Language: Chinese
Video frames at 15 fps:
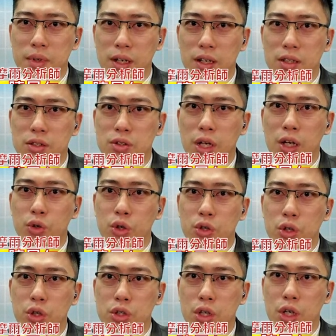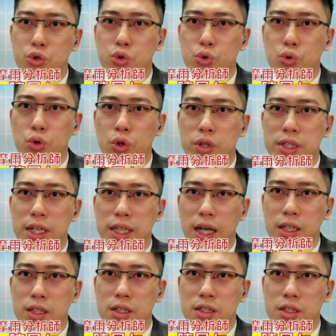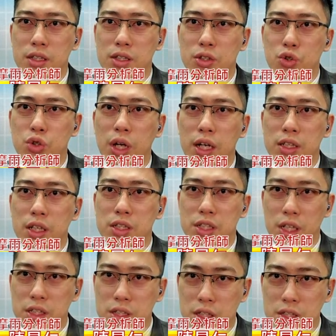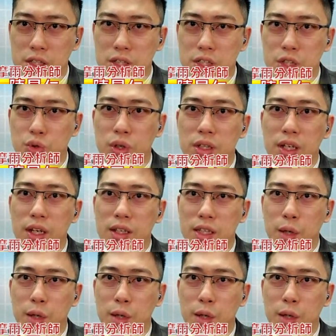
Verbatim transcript: 呃，当然可以可以去 Google 一下它的这个，就是它一些前一阵子的新闻。